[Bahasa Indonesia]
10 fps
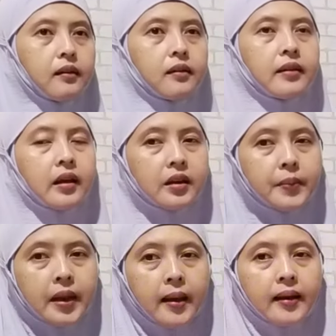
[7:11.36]
yang
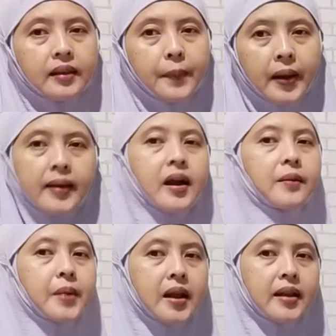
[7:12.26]
dibilang katanya pakai garam
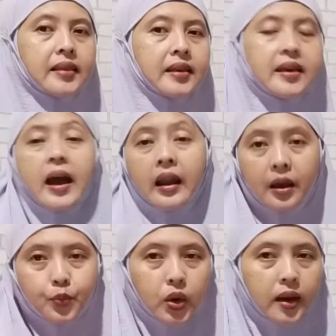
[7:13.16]
darah tinggi
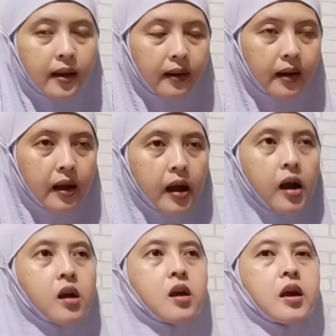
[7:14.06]
alhamdulillah enggak
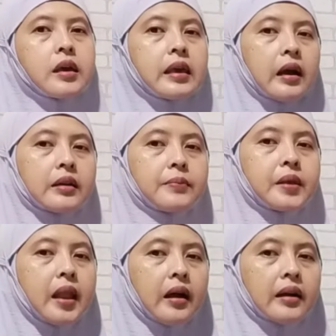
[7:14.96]
yang
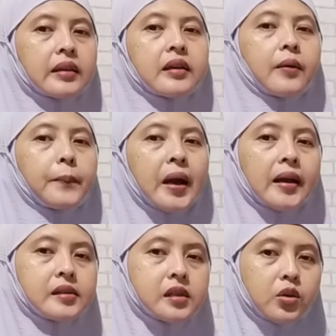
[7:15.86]
dibilang katanya
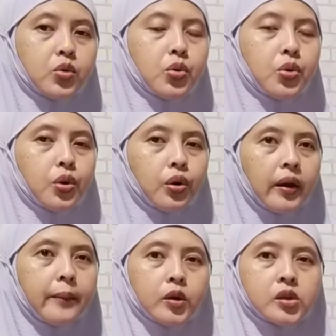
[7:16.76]
pakai jeruk
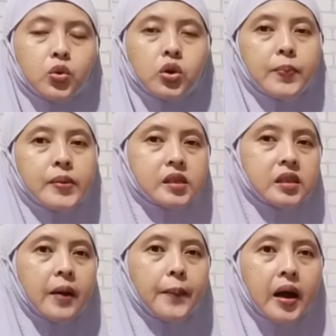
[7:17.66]
lemon jeruk nipis
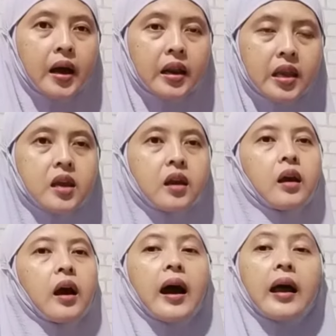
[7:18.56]
setiap hari
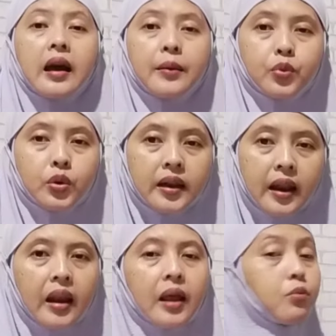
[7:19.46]

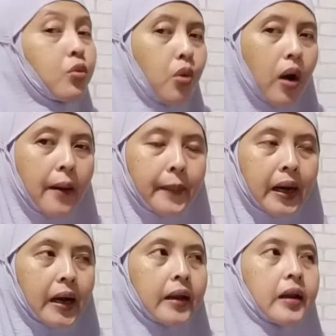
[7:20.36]
alhamdulillah lambungku
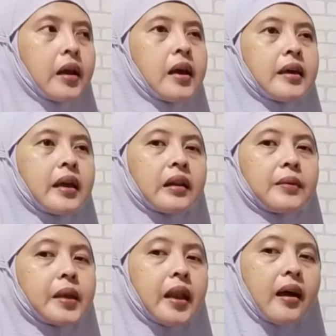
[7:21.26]
aman yang
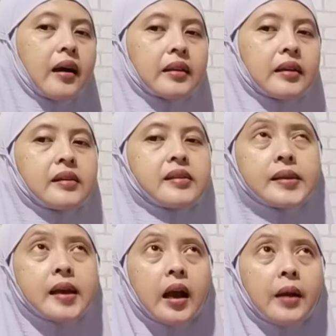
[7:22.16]
dibilang katanya
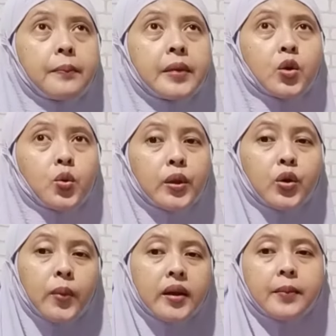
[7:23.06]
jangan minum
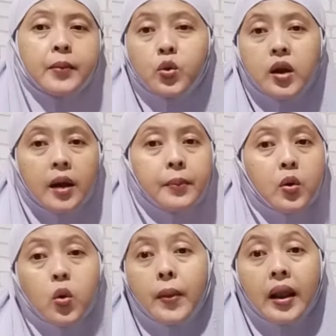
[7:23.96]
minuman yang menggunakan
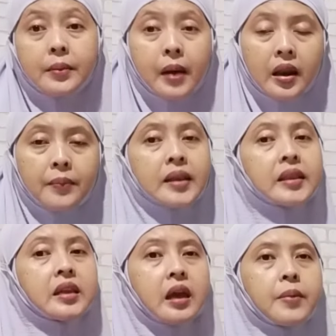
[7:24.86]
madu apalagi malam nanti
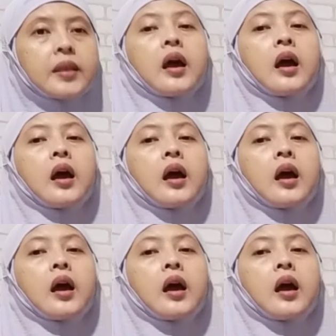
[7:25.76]
diabetes